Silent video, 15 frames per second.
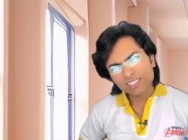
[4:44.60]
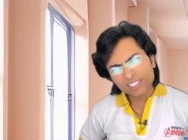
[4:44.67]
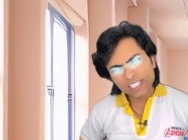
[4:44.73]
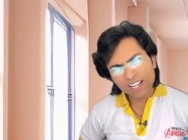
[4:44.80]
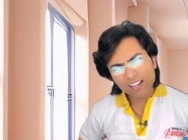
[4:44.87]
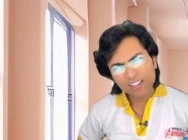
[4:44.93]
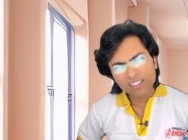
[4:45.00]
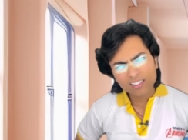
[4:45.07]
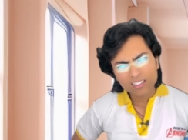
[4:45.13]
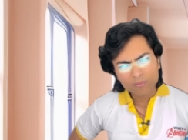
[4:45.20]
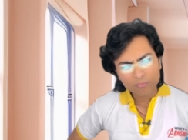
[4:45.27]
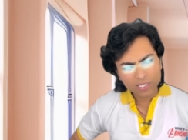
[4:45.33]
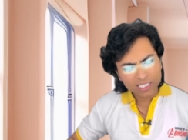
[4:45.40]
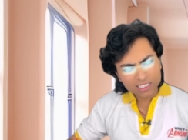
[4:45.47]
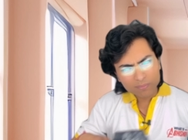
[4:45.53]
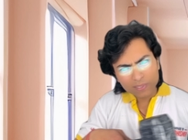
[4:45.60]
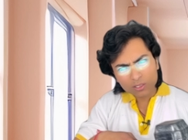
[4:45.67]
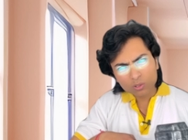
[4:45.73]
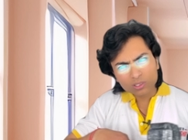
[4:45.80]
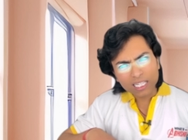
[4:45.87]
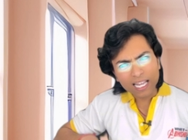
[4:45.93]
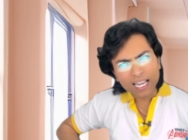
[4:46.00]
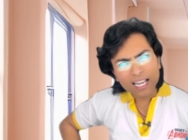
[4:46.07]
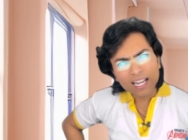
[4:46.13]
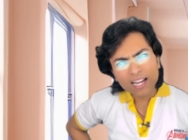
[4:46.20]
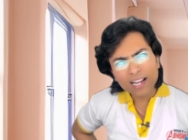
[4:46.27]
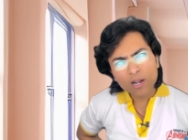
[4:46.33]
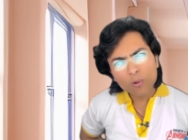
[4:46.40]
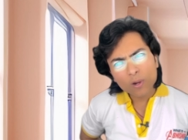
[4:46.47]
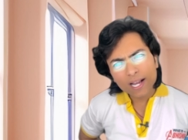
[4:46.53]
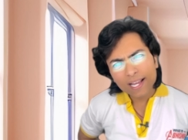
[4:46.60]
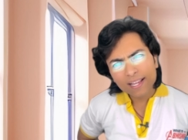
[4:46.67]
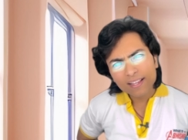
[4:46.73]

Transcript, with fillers: अच्छा पर इसमें तो ताला लगा हुआ है